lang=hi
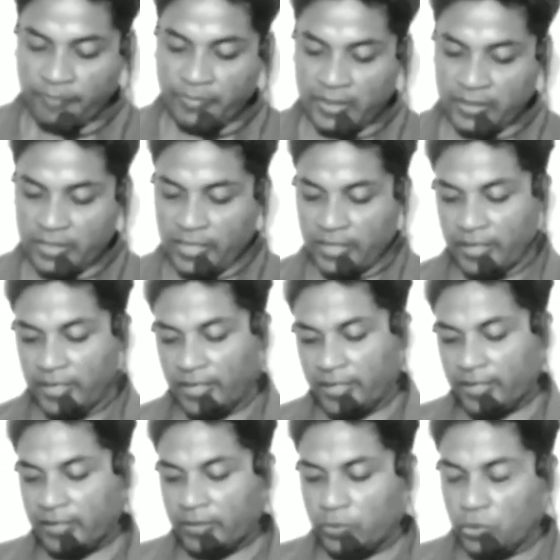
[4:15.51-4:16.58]
पर झंडा
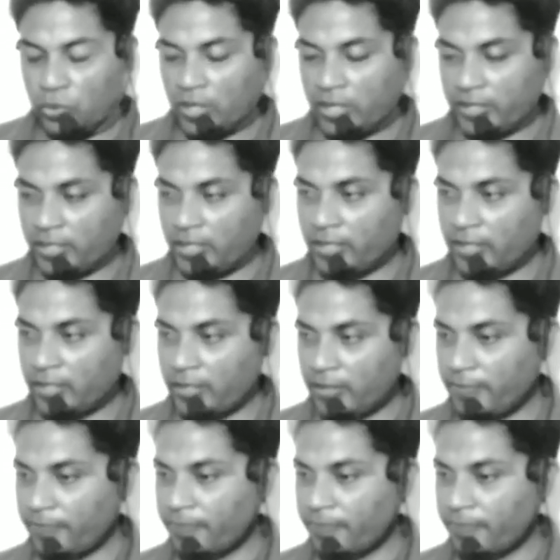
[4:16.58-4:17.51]
नहीं झुकाते हैं